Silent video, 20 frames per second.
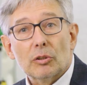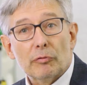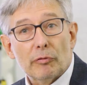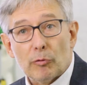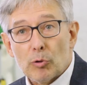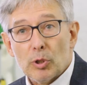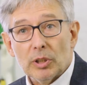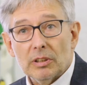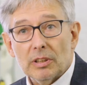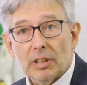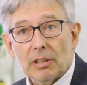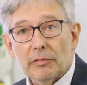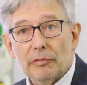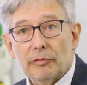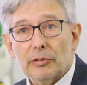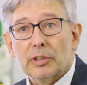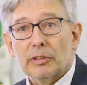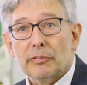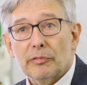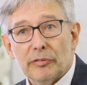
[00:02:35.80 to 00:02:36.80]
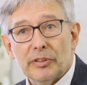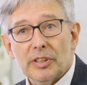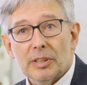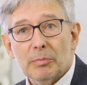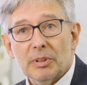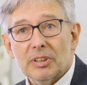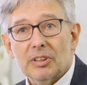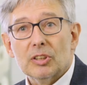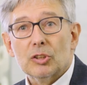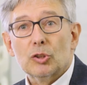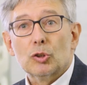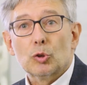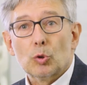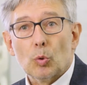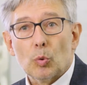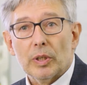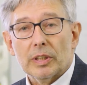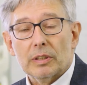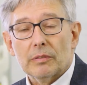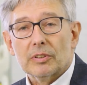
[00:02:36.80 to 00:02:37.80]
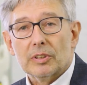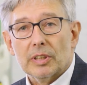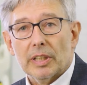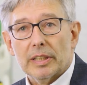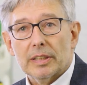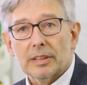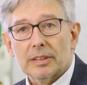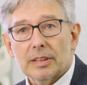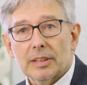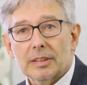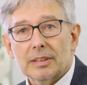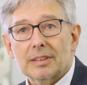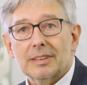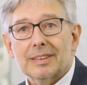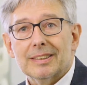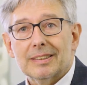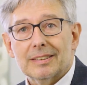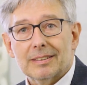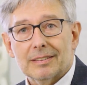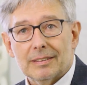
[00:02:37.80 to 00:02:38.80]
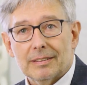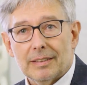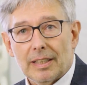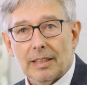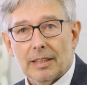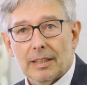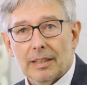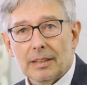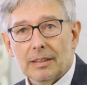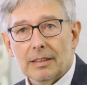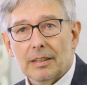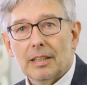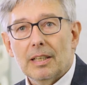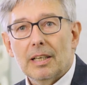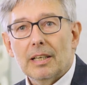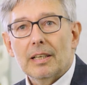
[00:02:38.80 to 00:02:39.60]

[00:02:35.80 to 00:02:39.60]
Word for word: Der Vorteil für eine Firma, die so etwas einsetzt, ist der,